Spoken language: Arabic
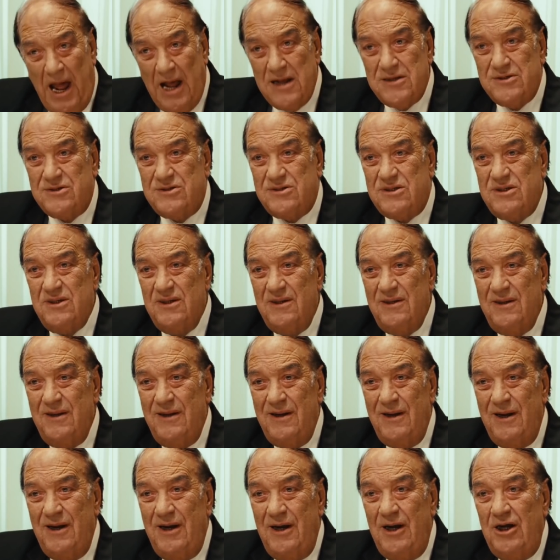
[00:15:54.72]
بالعكس
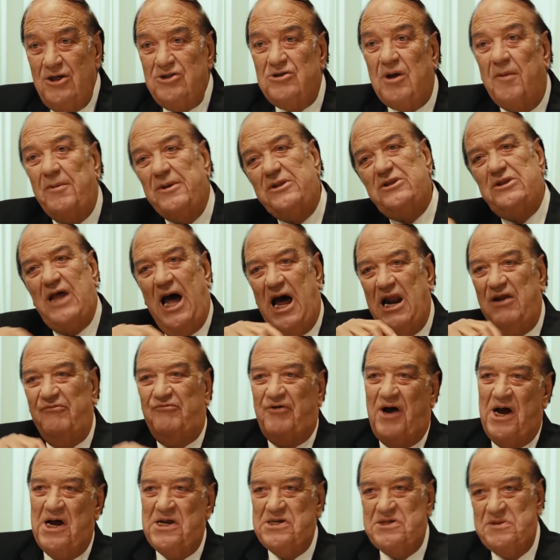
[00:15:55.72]
طب انت
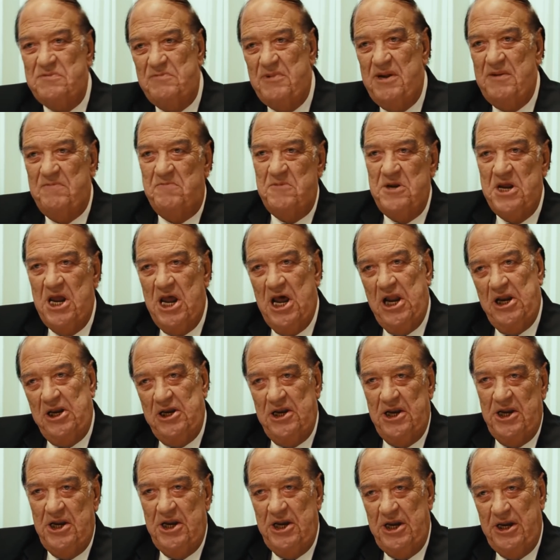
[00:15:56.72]
عارف حازم ابني
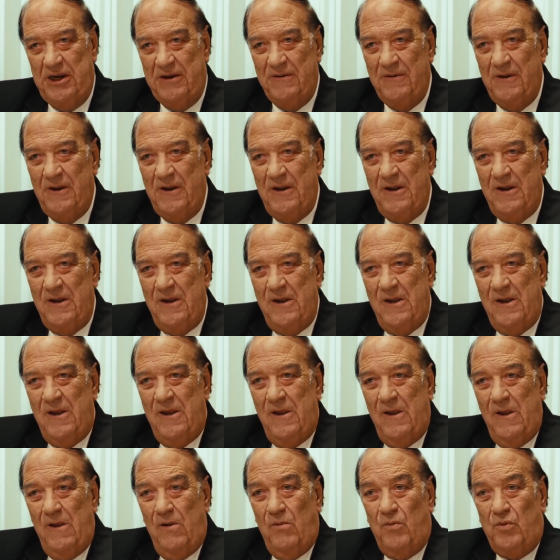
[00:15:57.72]
قال لي ايه
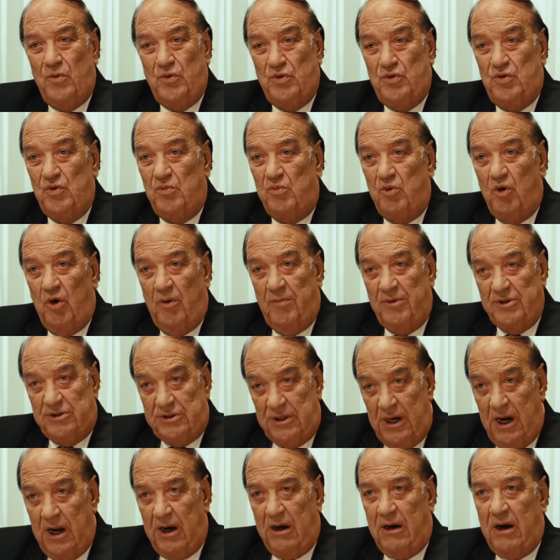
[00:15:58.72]
الدموع
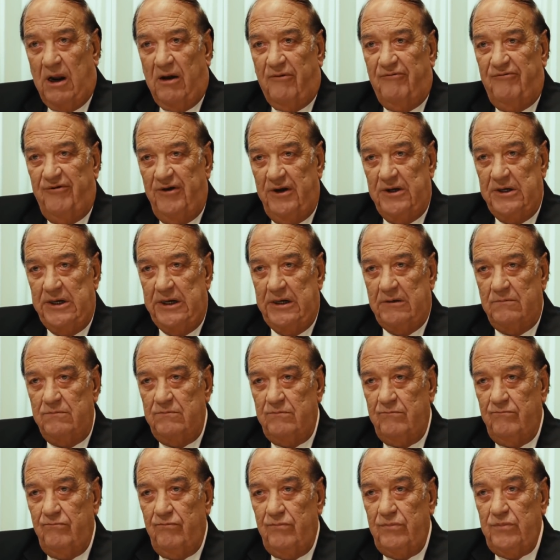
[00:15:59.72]
بترغرغ في عيني
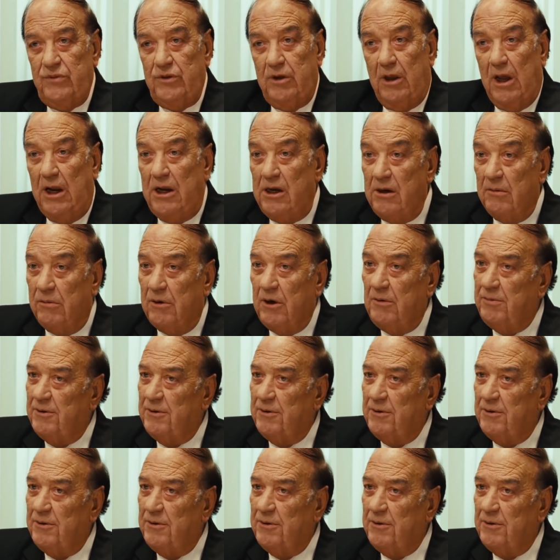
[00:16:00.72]
قال يا